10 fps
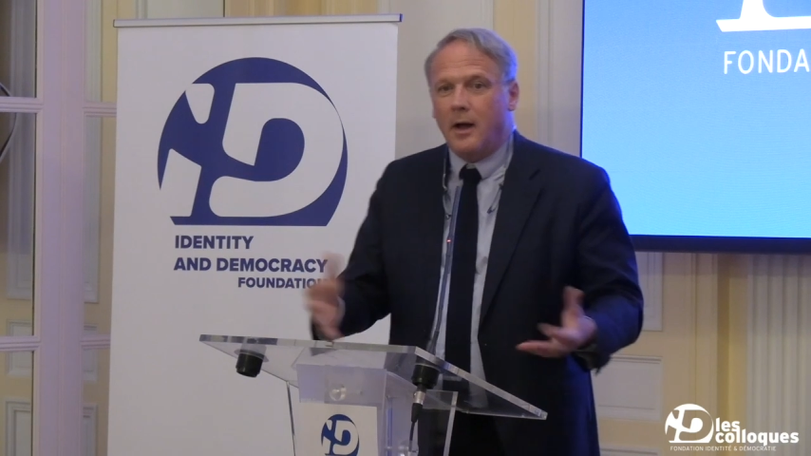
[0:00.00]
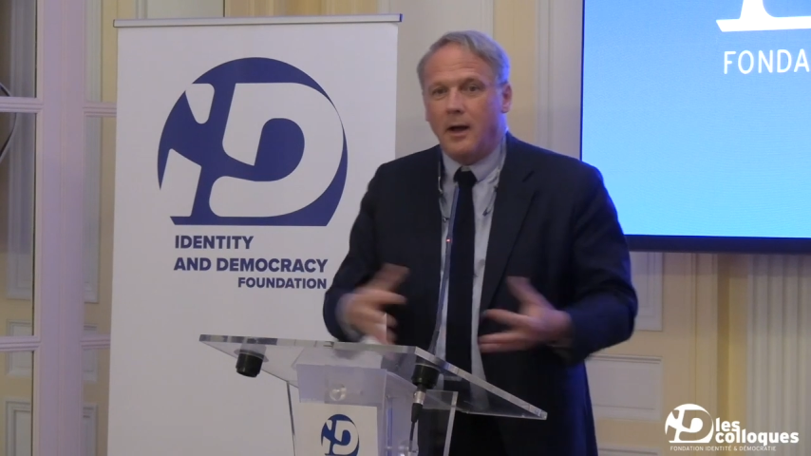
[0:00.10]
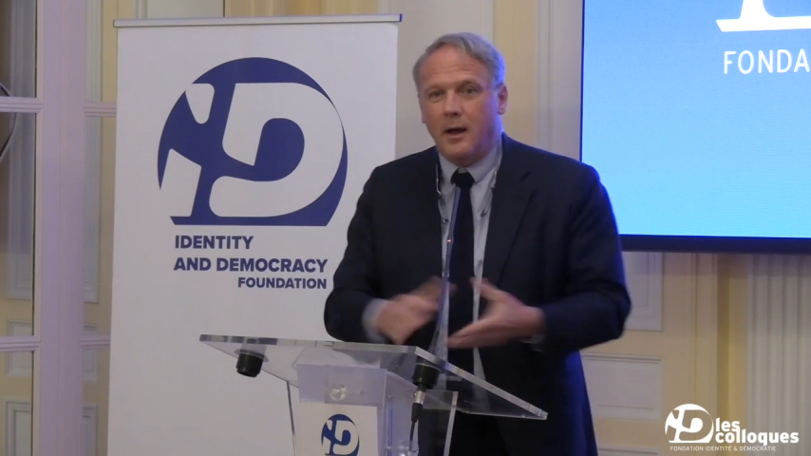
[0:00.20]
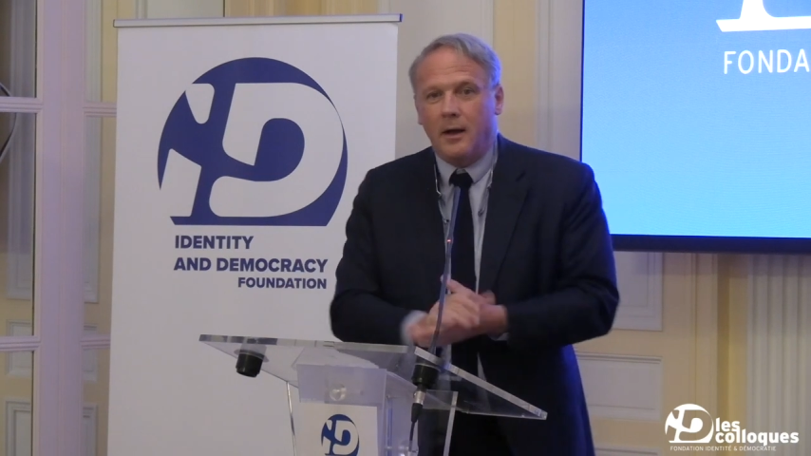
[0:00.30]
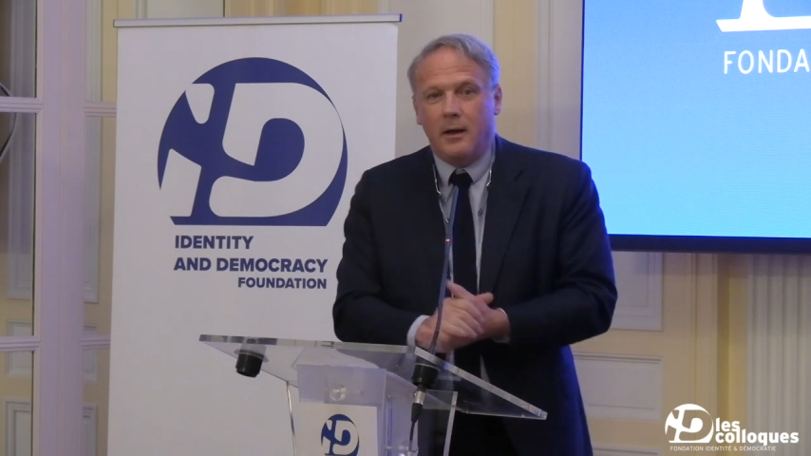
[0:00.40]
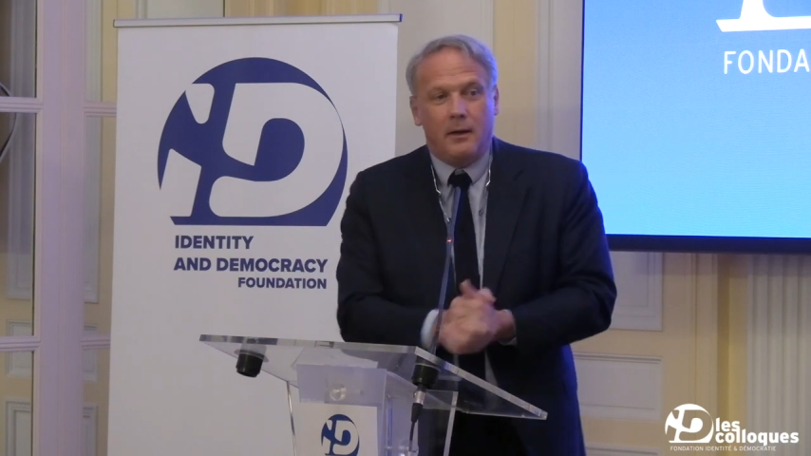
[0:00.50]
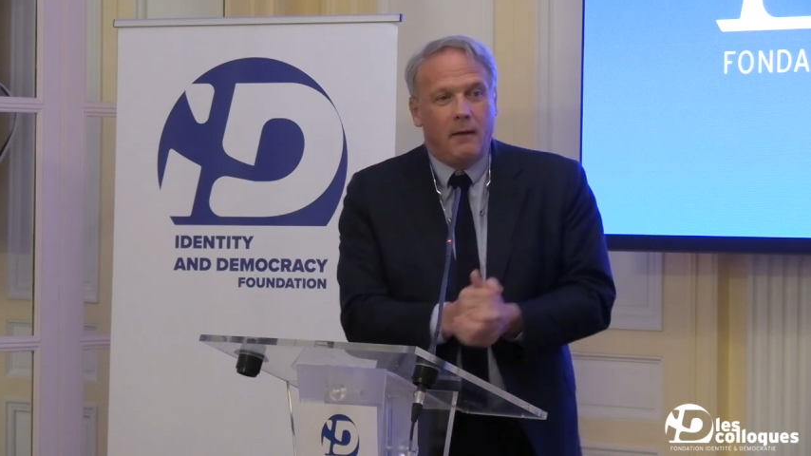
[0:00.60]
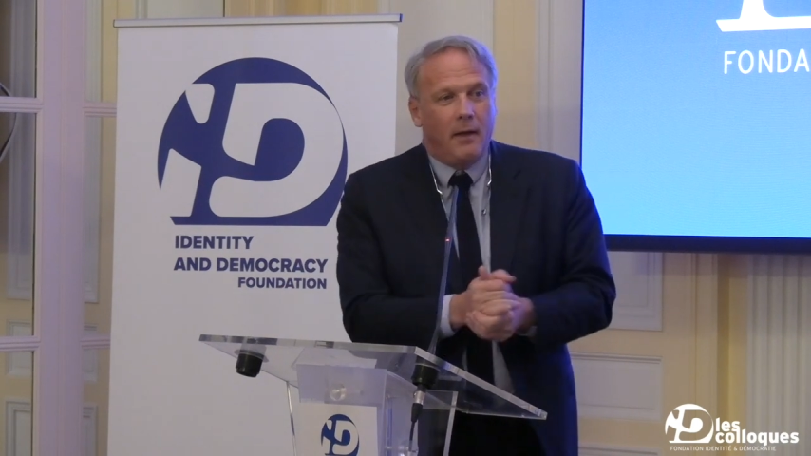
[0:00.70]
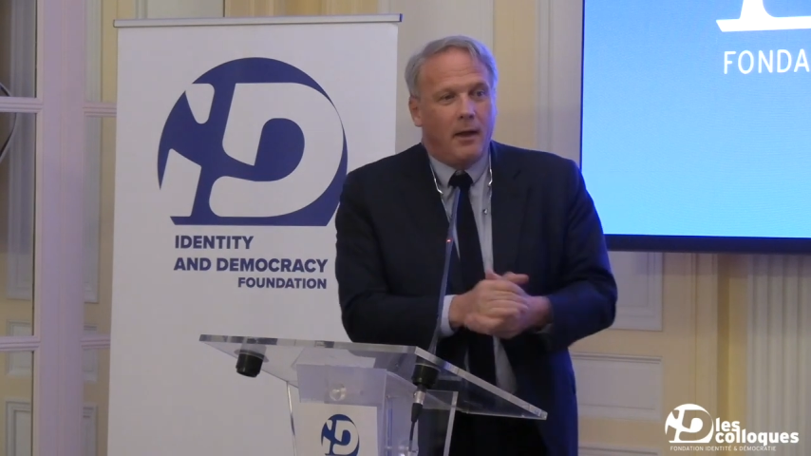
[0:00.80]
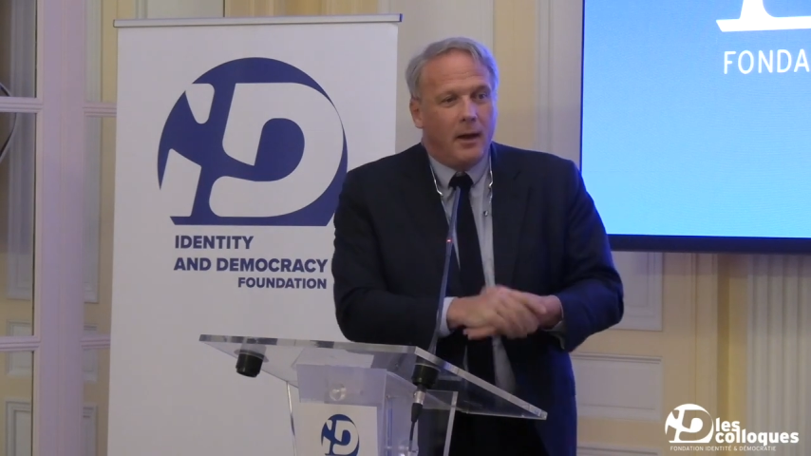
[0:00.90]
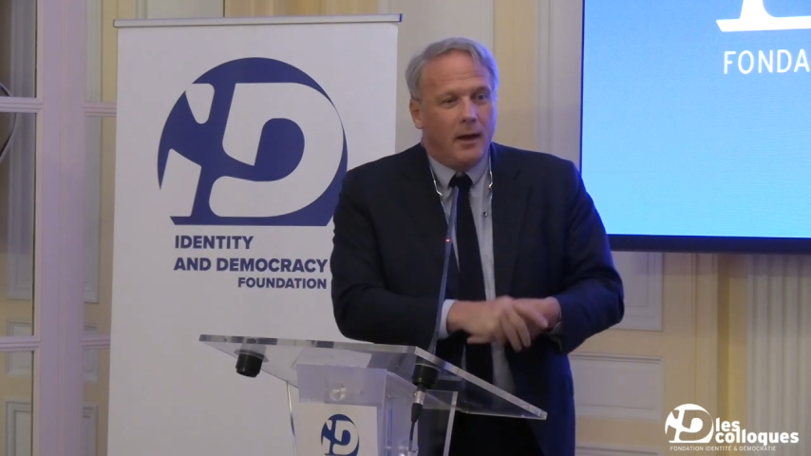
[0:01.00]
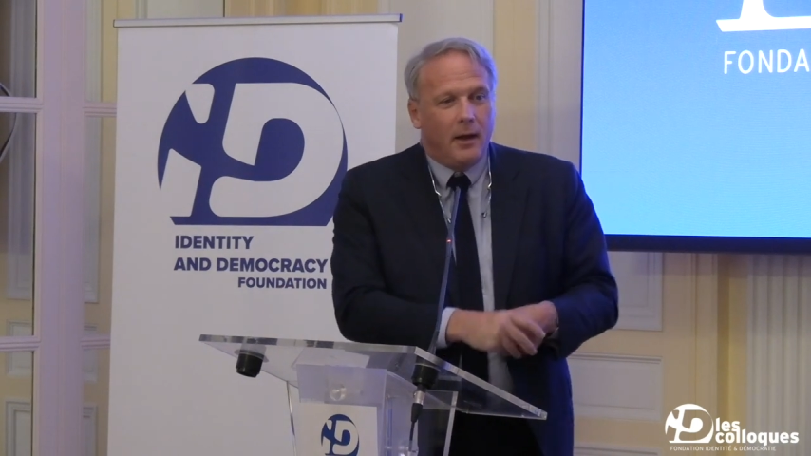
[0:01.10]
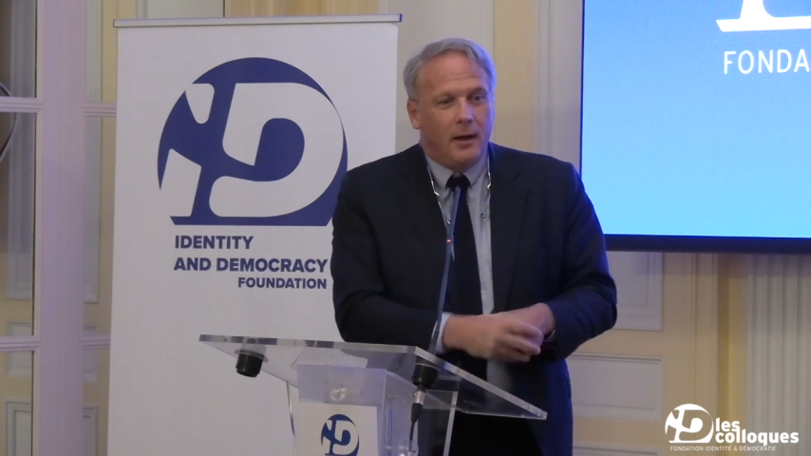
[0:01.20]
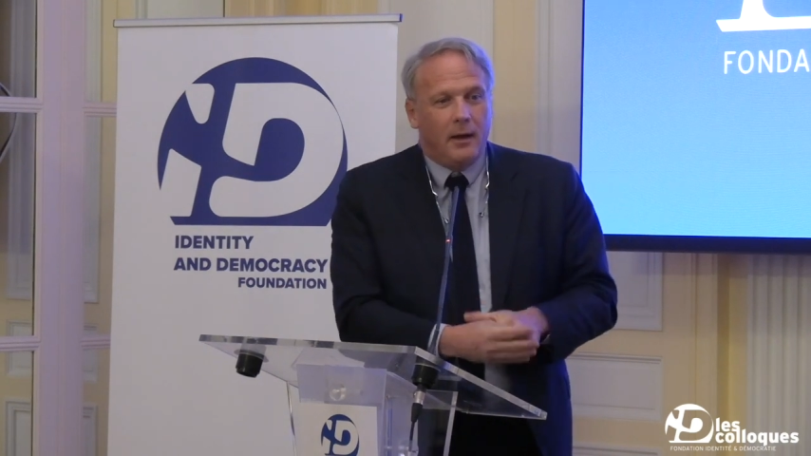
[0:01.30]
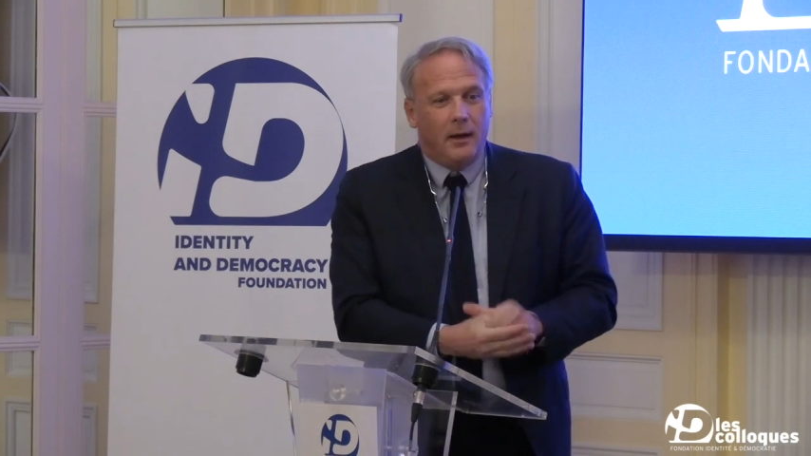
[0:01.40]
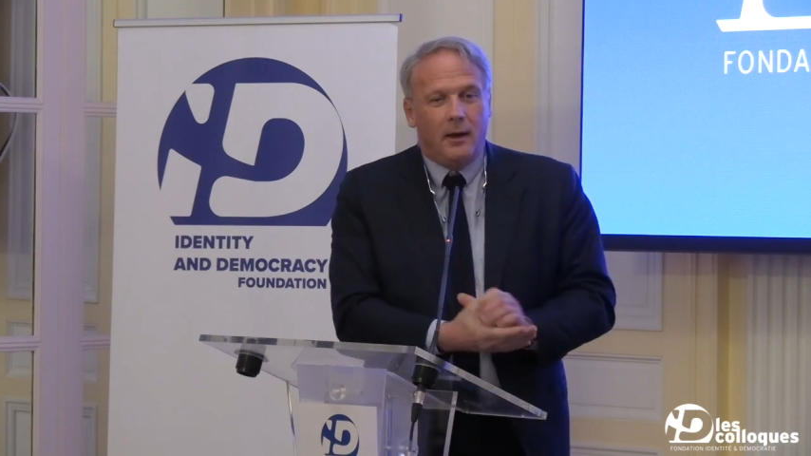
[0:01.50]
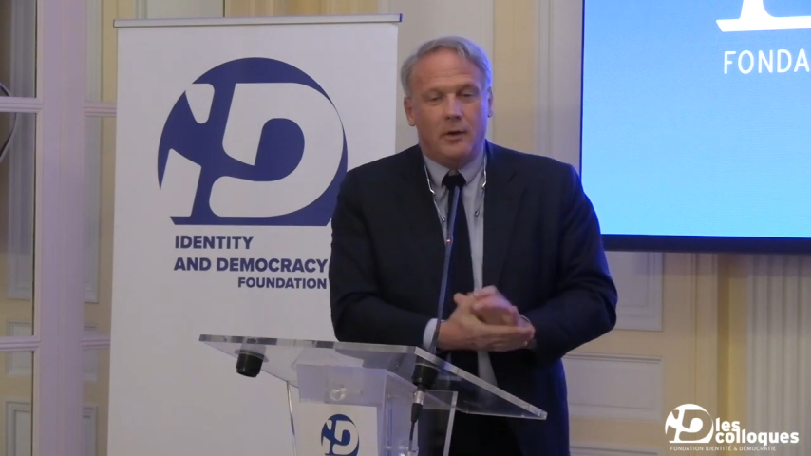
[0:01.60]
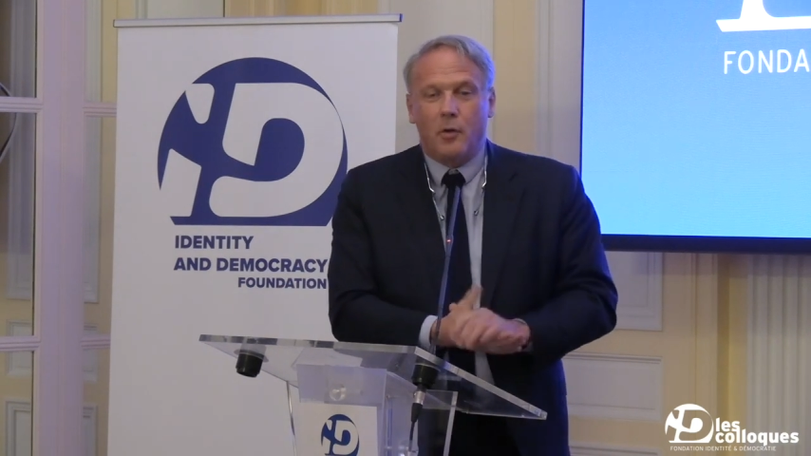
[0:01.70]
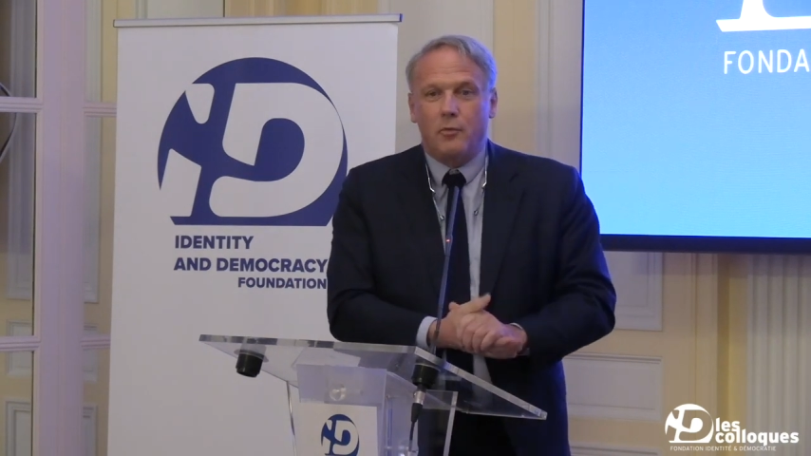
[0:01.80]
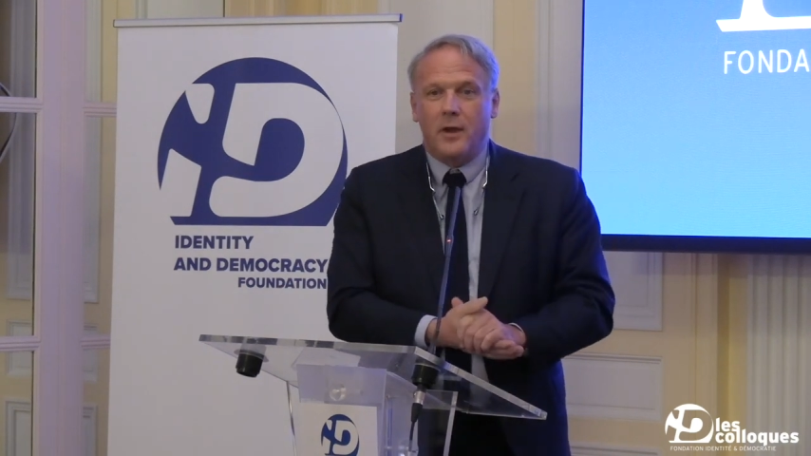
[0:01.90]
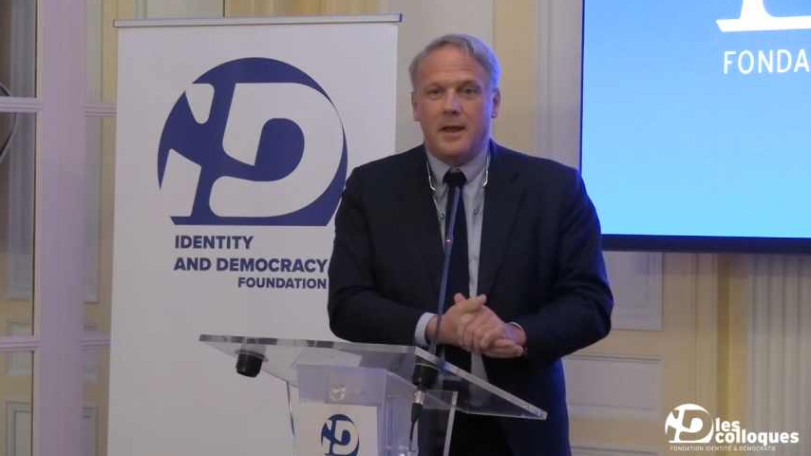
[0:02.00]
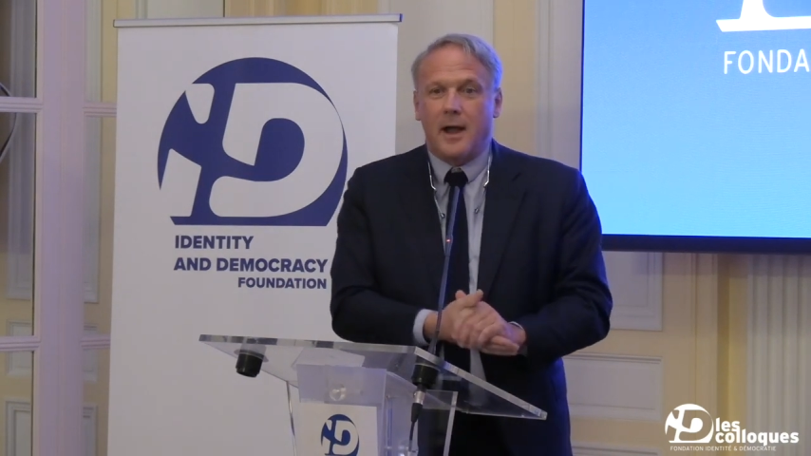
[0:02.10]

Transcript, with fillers: un, employé